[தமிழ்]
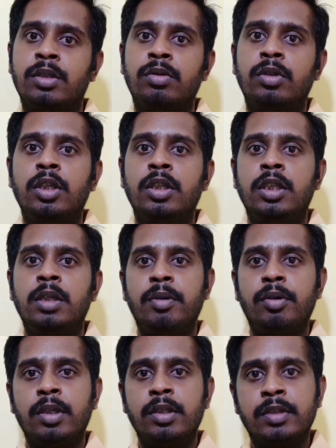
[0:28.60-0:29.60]
பண்ணோம்
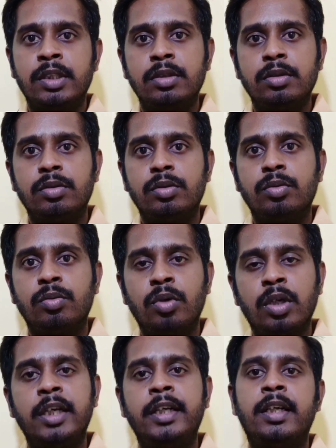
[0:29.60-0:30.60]
இப்போ அது வந்து
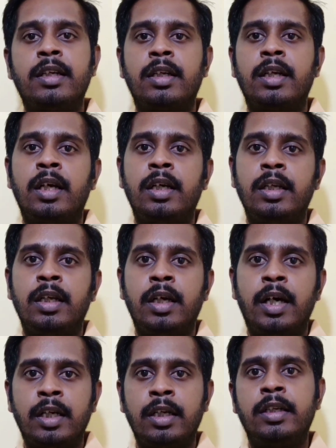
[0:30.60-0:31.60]
ஒரு லிட்டர் இருக்கலாம் இல்லைனா
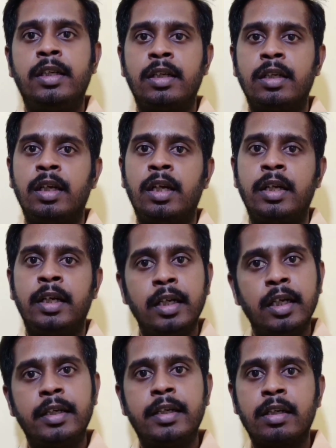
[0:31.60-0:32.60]
அரை லிட்டர் இருக்கலாம் ரெண்டு
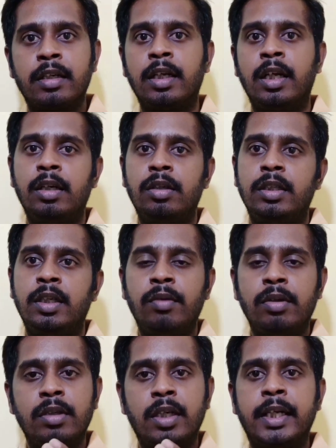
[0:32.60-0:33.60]
லிட்டர் இருக்கலாம்
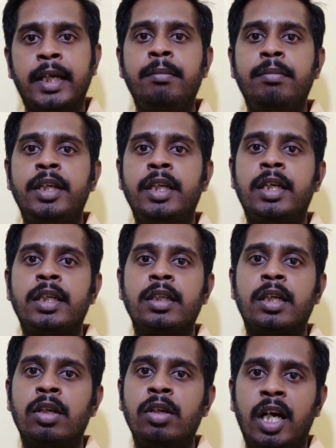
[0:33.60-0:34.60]
எவ்வளோ நான் டைம் பீரியட்
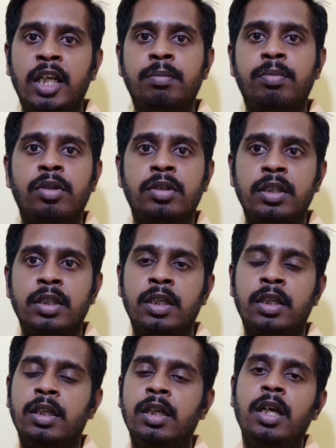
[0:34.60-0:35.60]
எடுத்துக்கிறேனோ அதை பொறுத்து இந்த
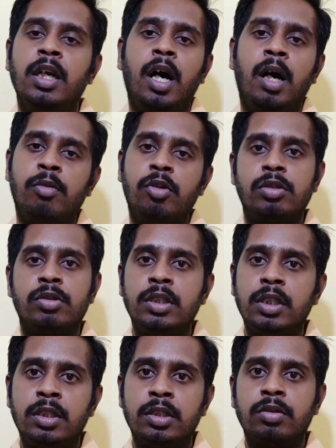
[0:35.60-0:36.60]
அமௌண்ட்
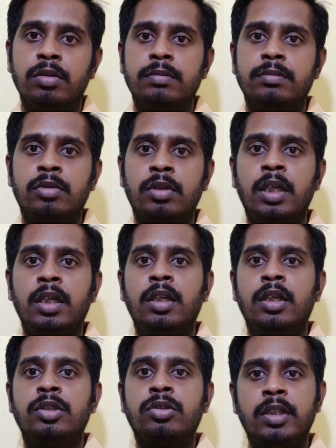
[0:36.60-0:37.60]
வந்து இருக்கும் ஓகே
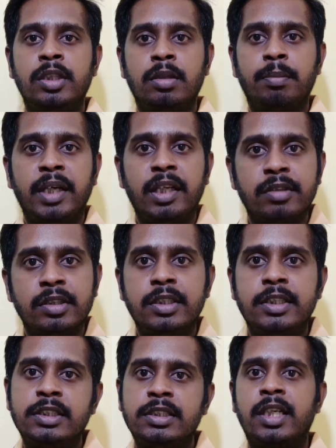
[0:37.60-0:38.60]
ஸோ இதுக்கு பேர் வந்து
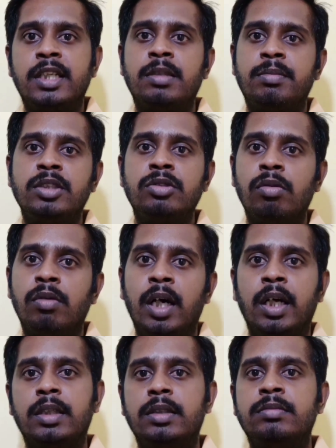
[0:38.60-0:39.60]
டிஸ்சார்ஜ் அப்படின்னு
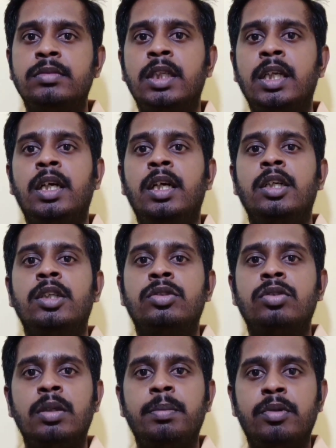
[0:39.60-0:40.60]
சொல்லுவாங்க சரியா
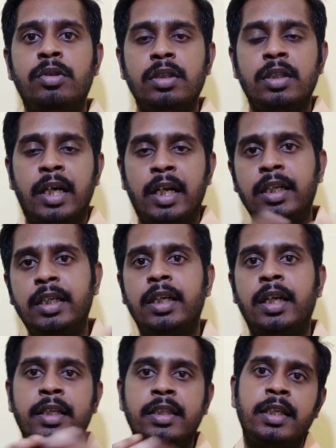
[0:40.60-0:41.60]
ஸோ இப்போது கரண்ட்டு
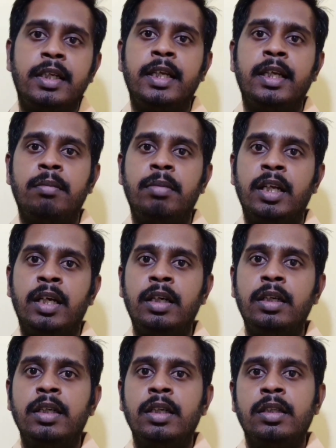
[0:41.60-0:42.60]
எடுத்துக்கிட்டிங்க அப்படின்னா
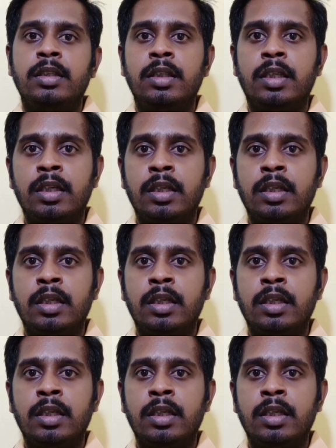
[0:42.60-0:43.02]
இந்த